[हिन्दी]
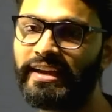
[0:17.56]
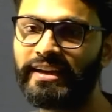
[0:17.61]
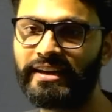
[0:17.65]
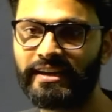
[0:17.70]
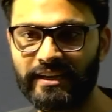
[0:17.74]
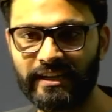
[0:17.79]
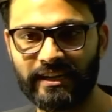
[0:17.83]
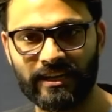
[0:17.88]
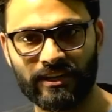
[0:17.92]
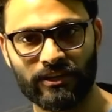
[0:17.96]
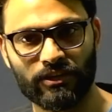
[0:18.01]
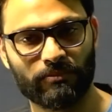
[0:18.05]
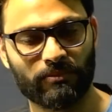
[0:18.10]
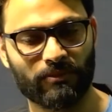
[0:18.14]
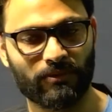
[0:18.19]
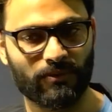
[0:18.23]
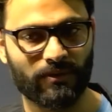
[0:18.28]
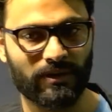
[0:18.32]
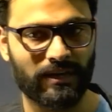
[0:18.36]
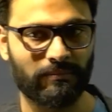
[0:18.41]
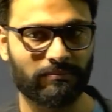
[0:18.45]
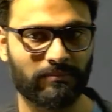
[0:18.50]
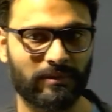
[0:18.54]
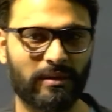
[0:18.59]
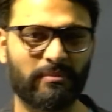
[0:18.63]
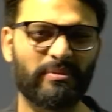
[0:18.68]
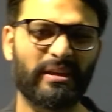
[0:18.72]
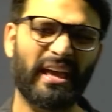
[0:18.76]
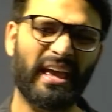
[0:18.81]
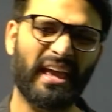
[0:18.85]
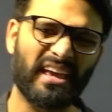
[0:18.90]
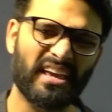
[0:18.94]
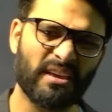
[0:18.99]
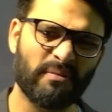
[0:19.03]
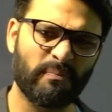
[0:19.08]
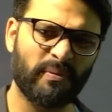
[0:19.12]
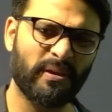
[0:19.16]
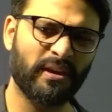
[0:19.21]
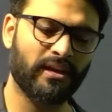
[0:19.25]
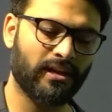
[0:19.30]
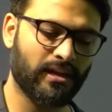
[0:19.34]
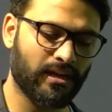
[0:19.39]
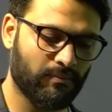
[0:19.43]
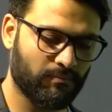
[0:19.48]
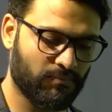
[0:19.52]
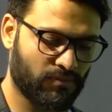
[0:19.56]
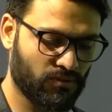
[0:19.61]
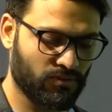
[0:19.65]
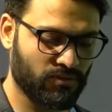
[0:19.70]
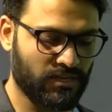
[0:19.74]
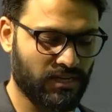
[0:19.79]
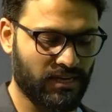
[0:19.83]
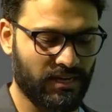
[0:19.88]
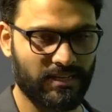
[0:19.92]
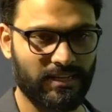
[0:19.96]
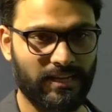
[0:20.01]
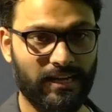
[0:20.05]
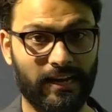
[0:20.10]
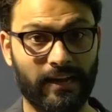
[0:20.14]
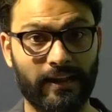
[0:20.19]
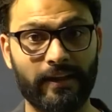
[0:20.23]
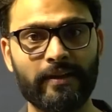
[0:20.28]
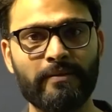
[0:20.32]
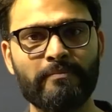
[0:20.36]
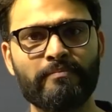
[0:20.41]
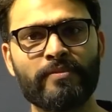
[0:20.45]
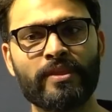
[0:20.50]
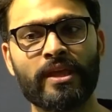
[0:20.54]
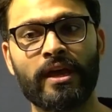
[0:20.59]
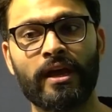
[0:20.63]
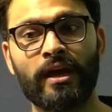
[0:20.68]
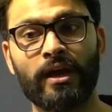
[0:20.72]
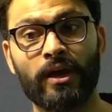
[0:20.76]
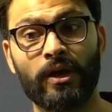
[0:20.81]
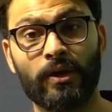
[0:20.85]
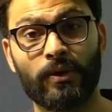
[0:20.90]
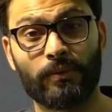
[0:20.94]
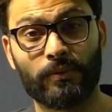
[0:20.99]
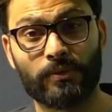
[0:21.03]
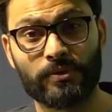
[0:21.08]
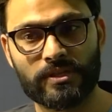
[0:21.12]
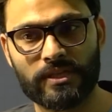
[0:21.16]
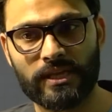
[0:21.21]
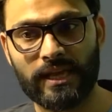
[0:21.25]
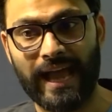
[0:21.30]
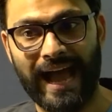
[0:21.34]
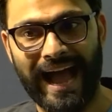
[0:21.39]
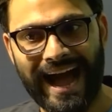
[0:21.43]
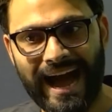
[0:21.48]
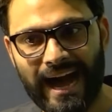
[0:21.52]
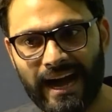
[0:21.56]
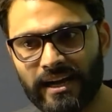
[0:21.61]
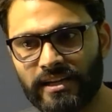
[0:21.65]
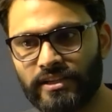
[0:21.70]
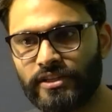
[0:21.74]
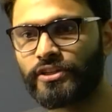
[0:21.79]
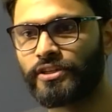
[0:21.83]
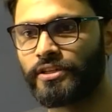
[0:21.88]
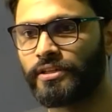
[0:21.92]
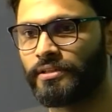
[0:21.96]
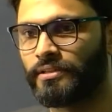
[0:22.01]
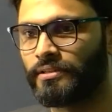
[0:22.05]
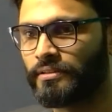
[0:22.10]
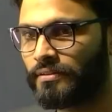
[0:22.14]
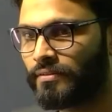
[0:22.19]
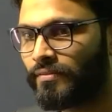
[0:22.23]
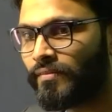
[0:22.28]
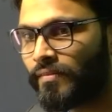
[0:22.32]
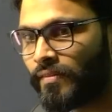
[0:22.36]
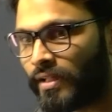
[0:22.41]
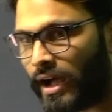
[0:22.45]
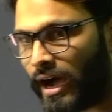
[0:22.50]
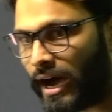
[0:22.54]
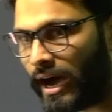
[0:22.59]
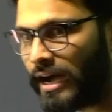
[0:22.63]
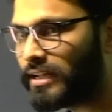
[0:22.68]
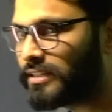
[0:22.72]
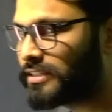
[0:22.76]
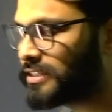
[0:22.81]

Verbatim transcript: e का जो प्रोग्राम था अब एईटी के नाम से जो जाना जा रहा है उसके आज आज की